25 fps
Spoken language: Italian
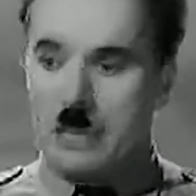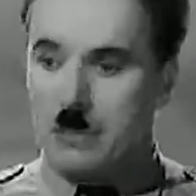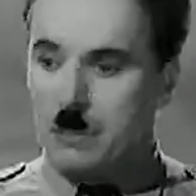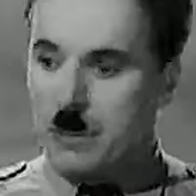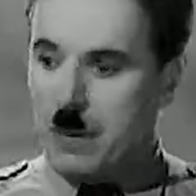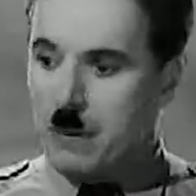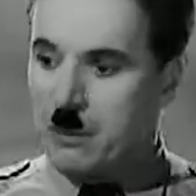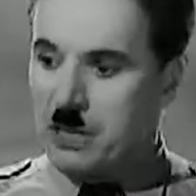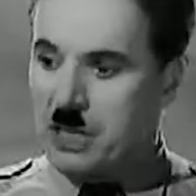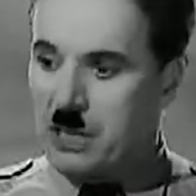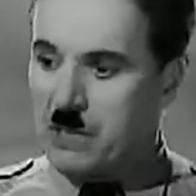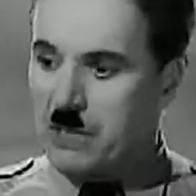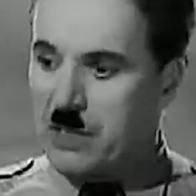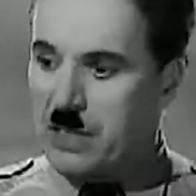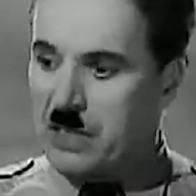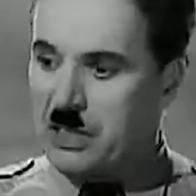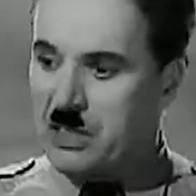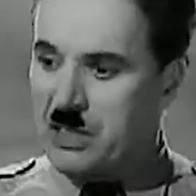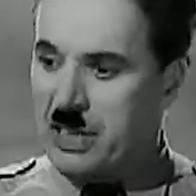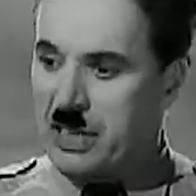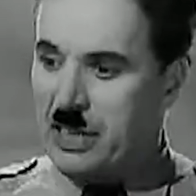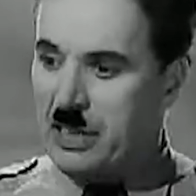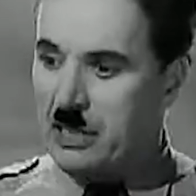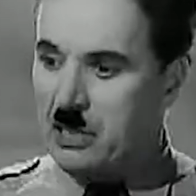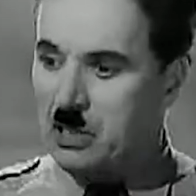Promettendovi
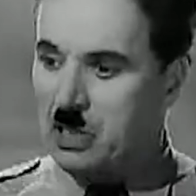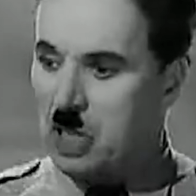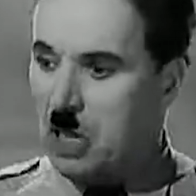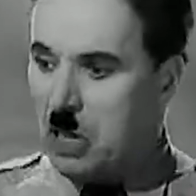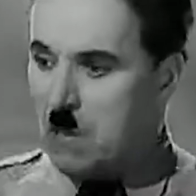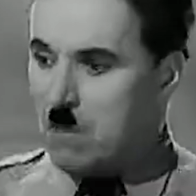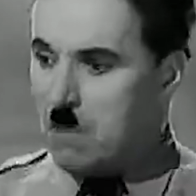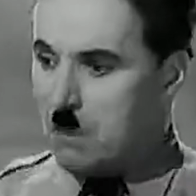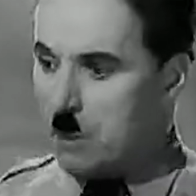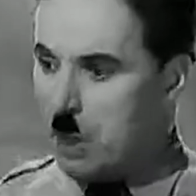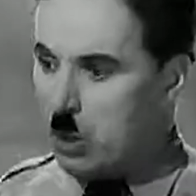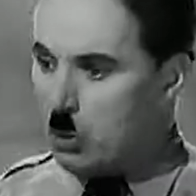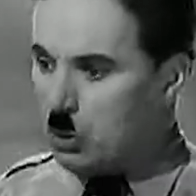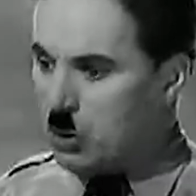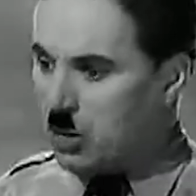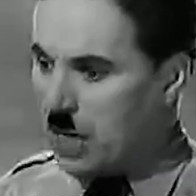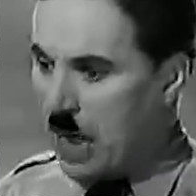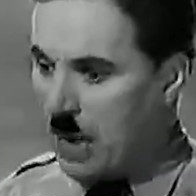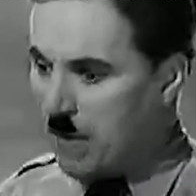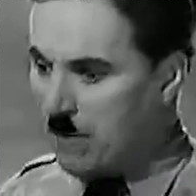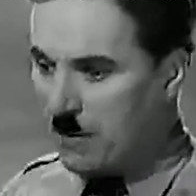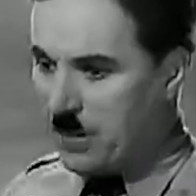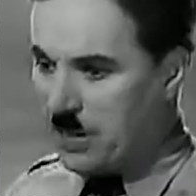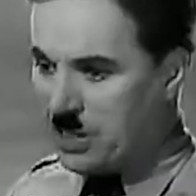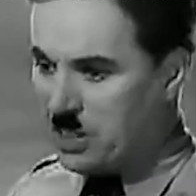queste cose dei
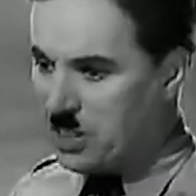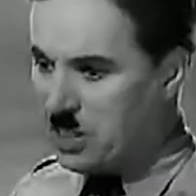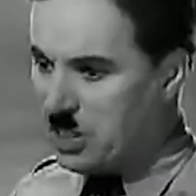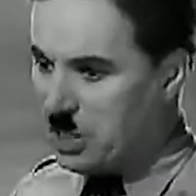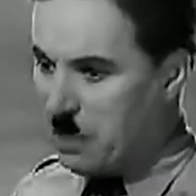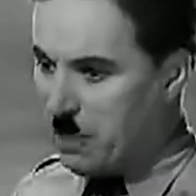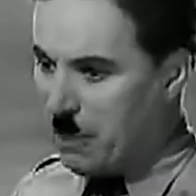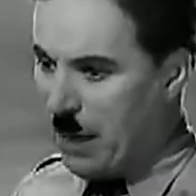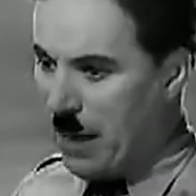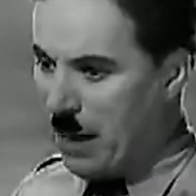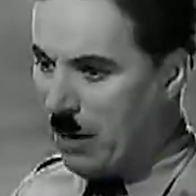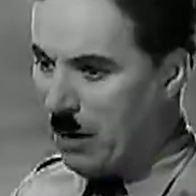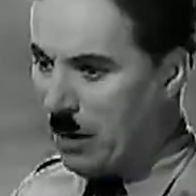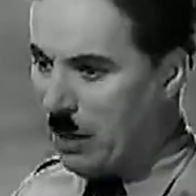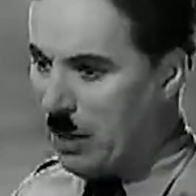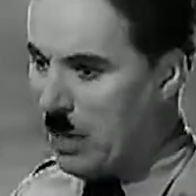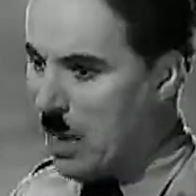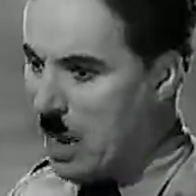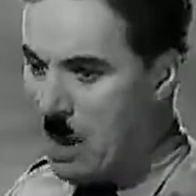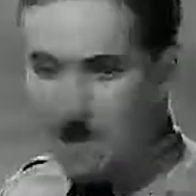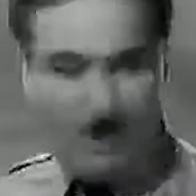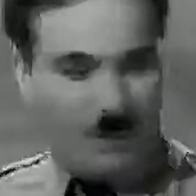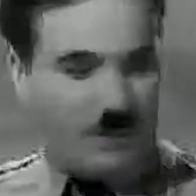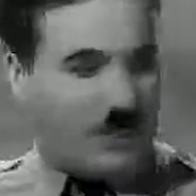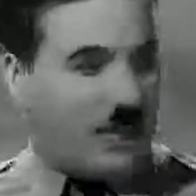bruti sono andati al
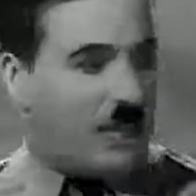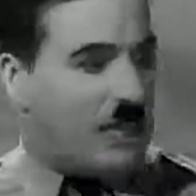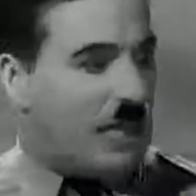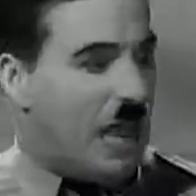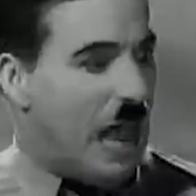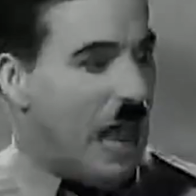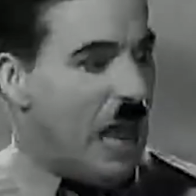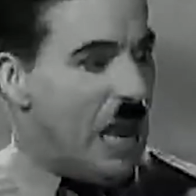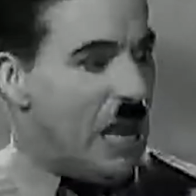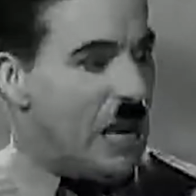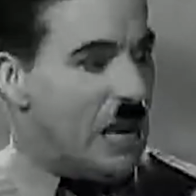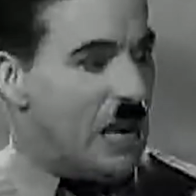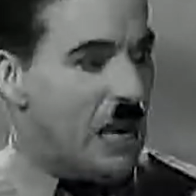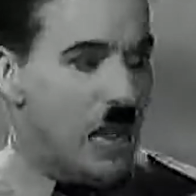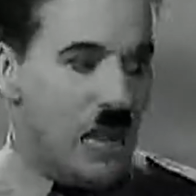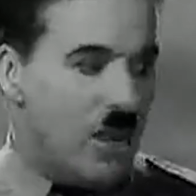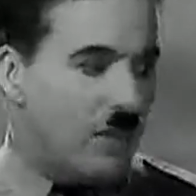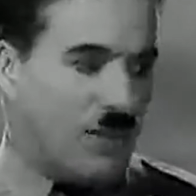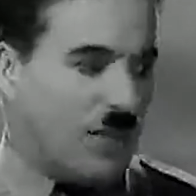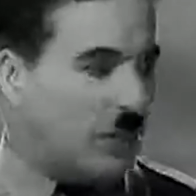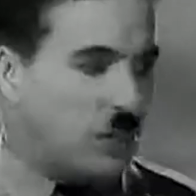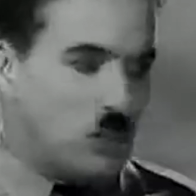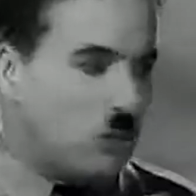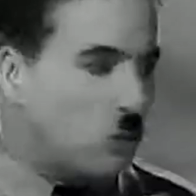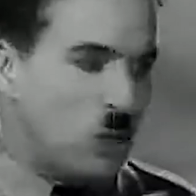potere,
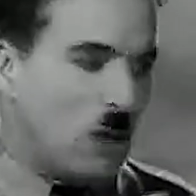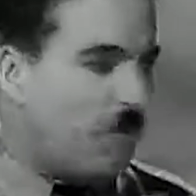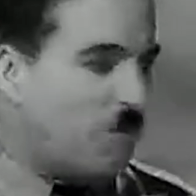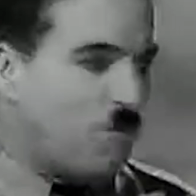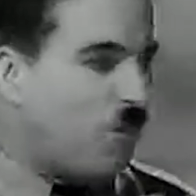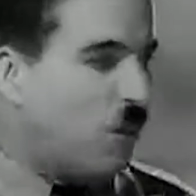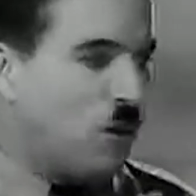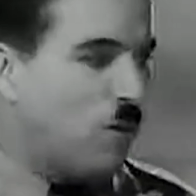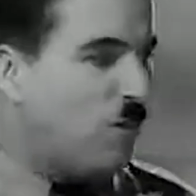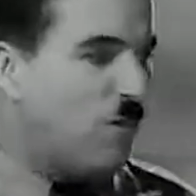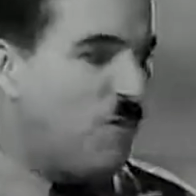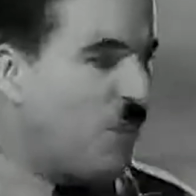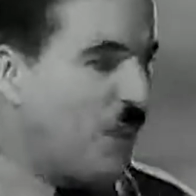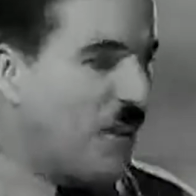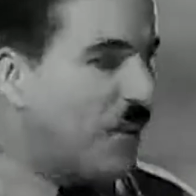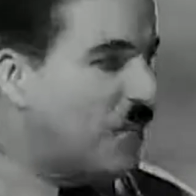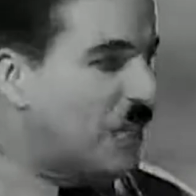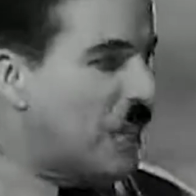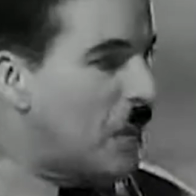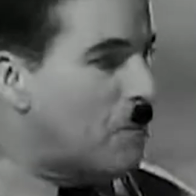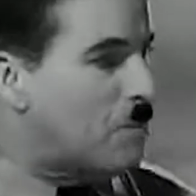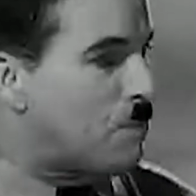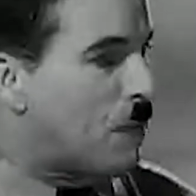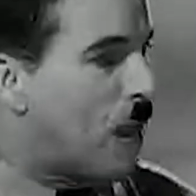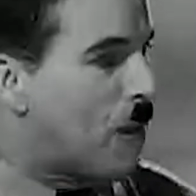mentivano, non hanno
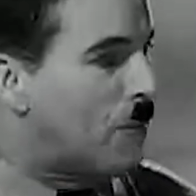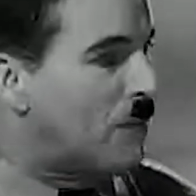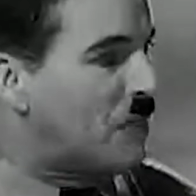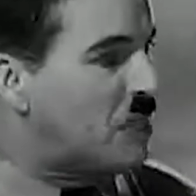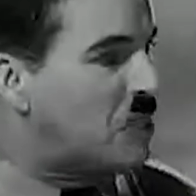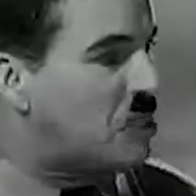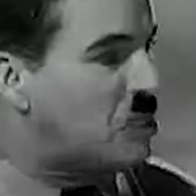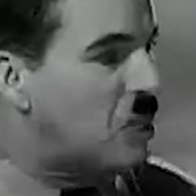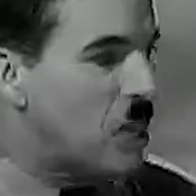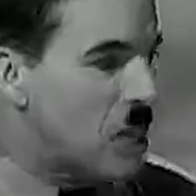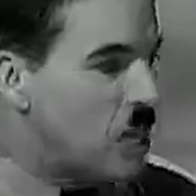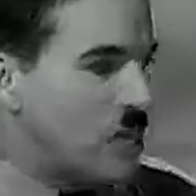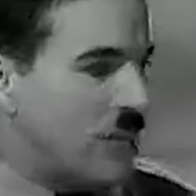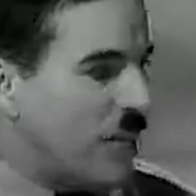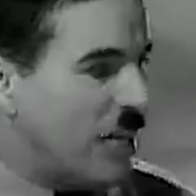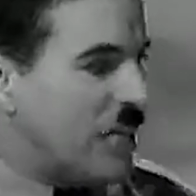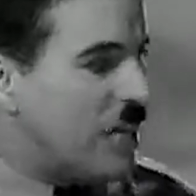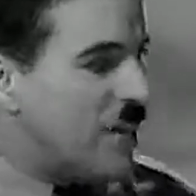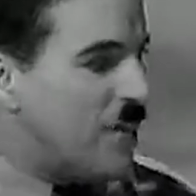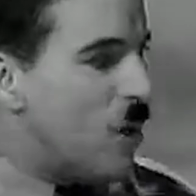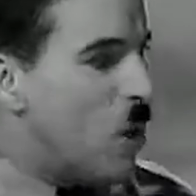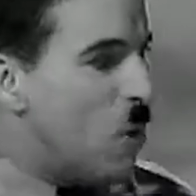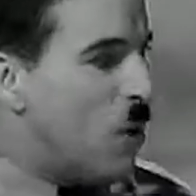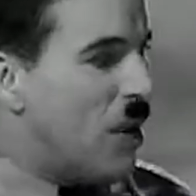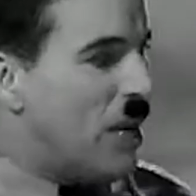mantenuto quelle promesse
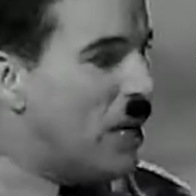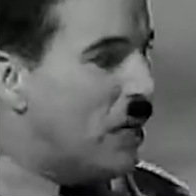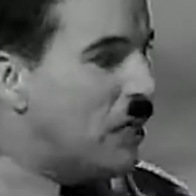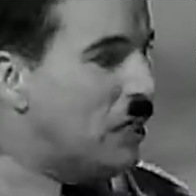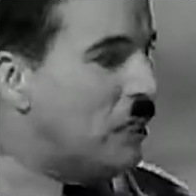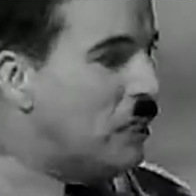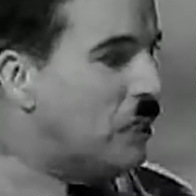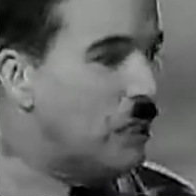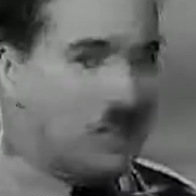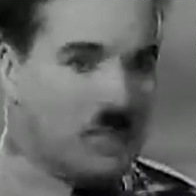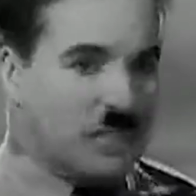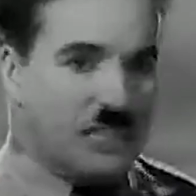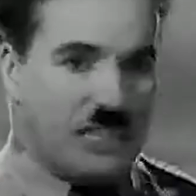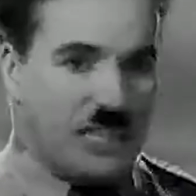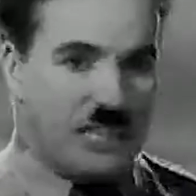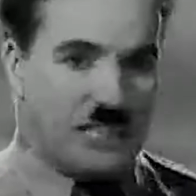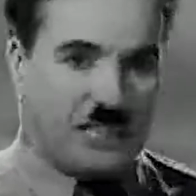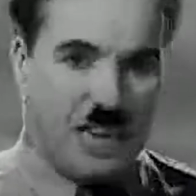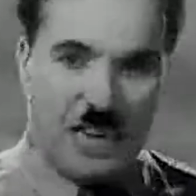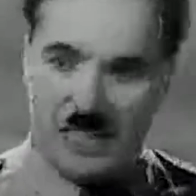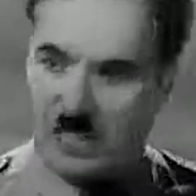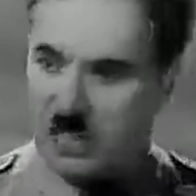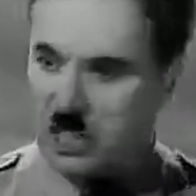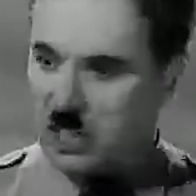e mai lo faranno.